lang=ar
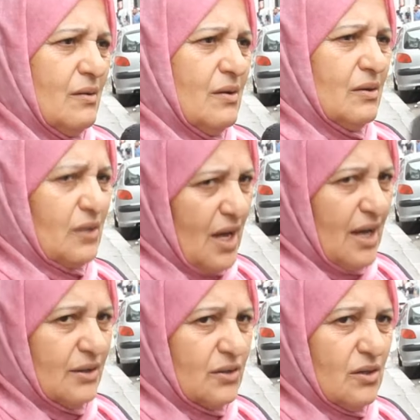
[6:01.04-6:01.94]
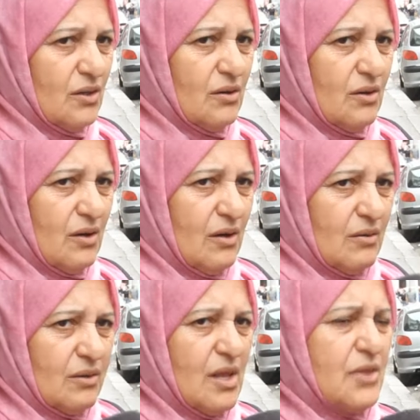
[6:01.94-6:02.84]
أه، قداش من عام عدى في
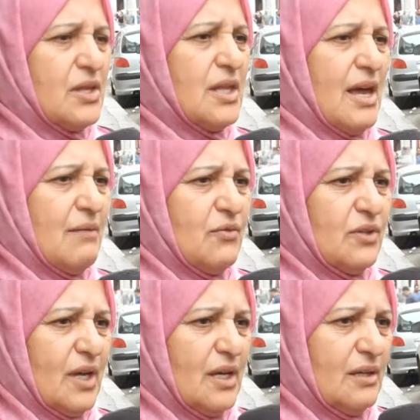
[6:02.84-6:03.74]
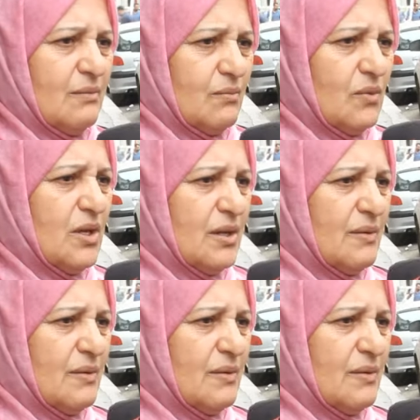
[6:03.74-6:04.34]
التعليم؟ 30 عام في التعليم ايه